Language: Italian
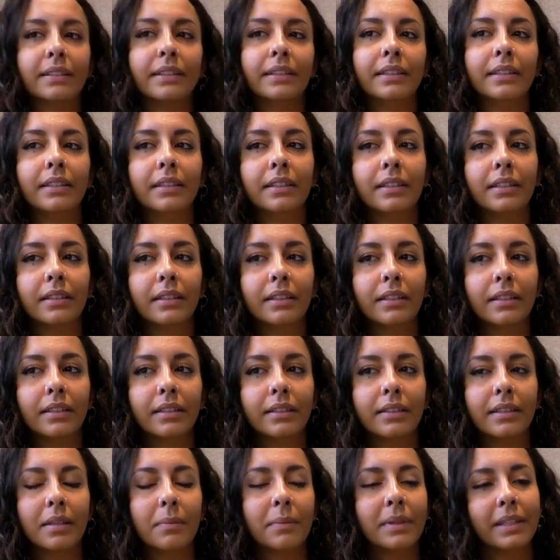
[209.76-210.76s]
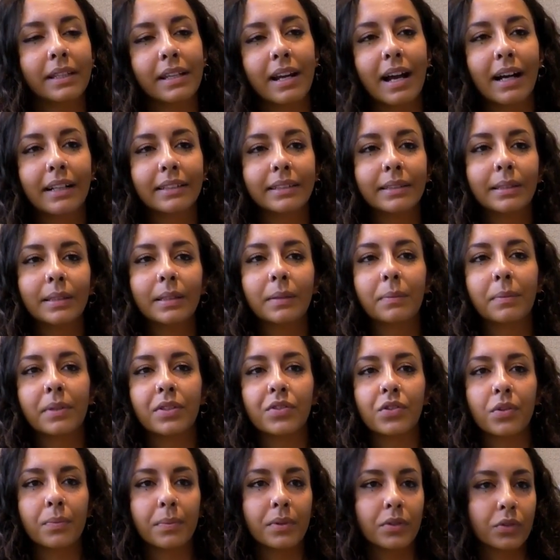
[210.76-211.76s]
di, di emigrati
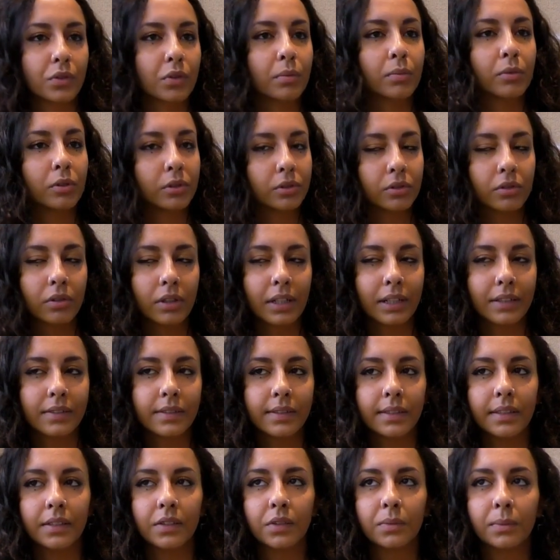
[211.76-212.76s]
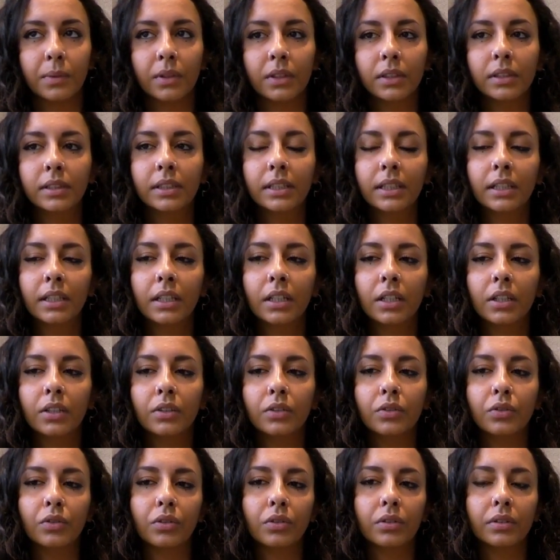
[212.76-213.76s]
percepisco molto il razzismo
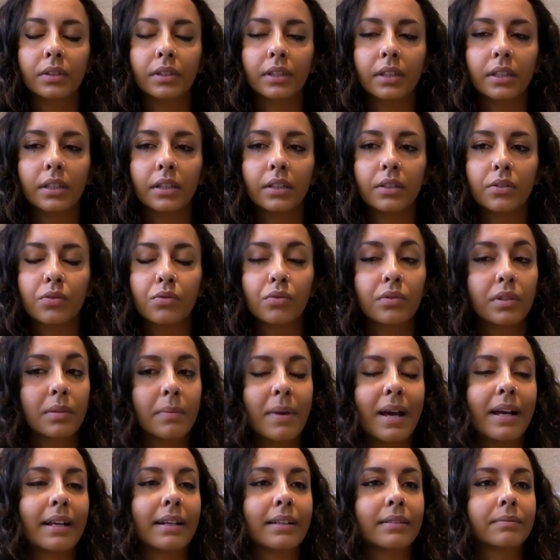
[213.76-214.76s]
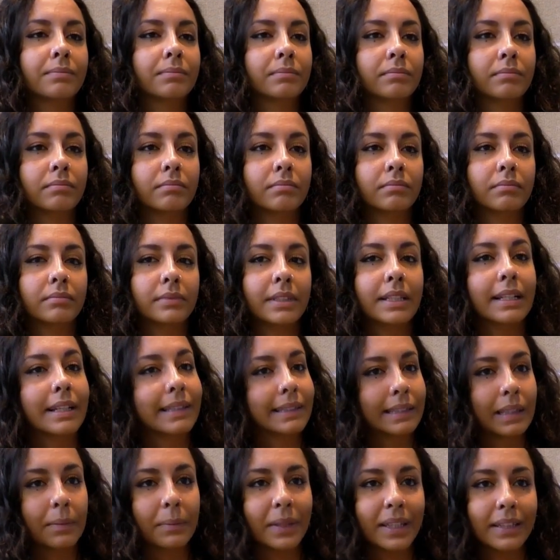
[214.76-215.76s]
non eh, su di me mm,
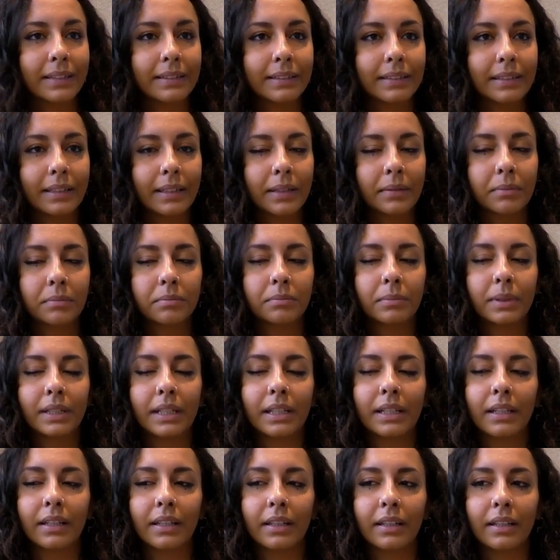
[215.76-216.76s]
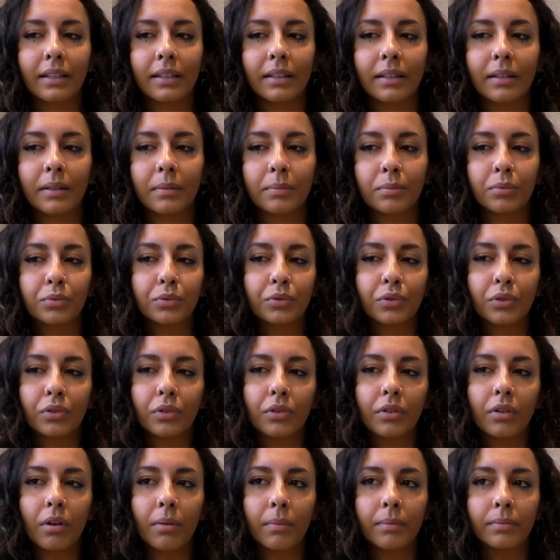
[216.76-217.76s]
direttamente, perché appunto
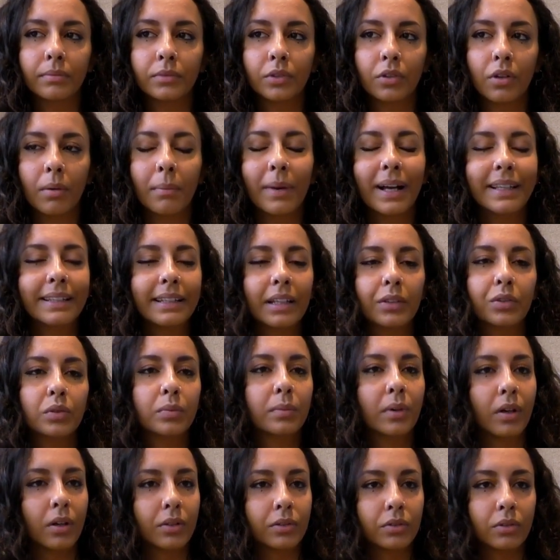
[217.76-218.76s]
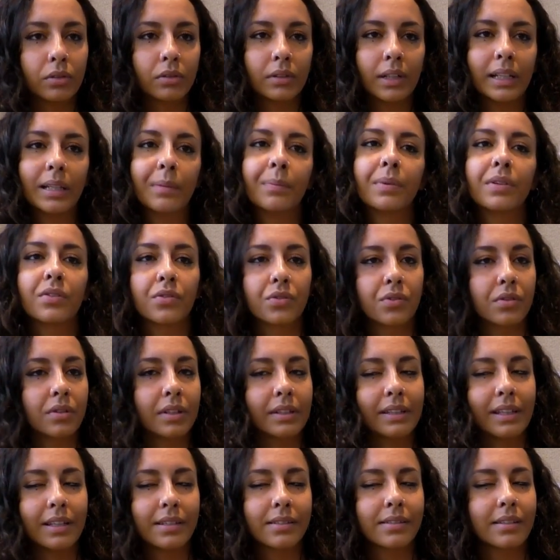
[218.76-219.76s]
non ho, non ho mai dato modo alle
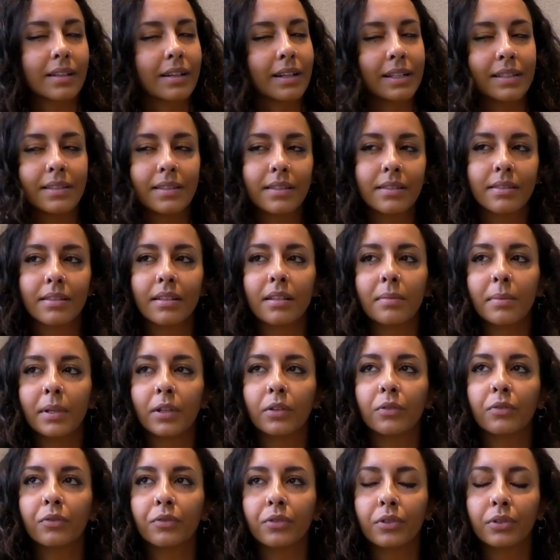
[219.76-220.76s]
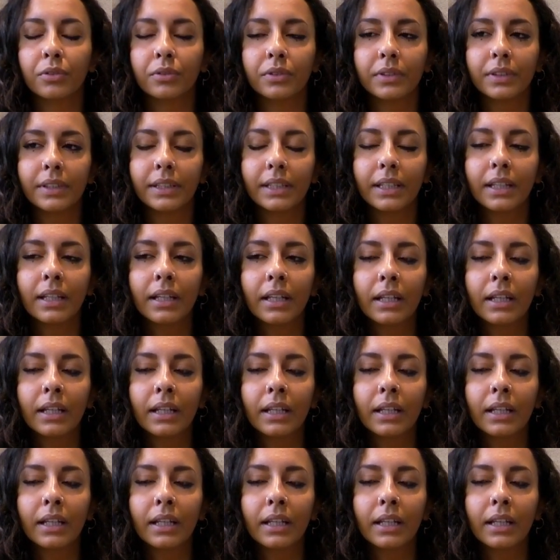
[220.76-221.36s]
persone di essere razziste nei miei confronti.